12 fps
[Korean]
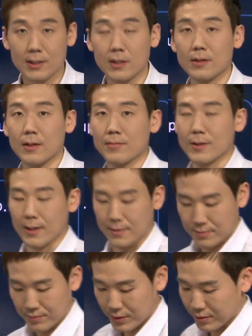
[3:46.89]
진짜입니다.
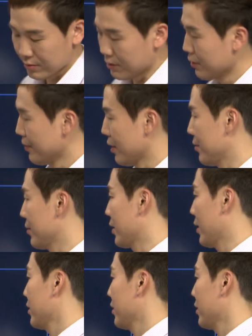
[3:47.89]
믿어주시기 바랍니다.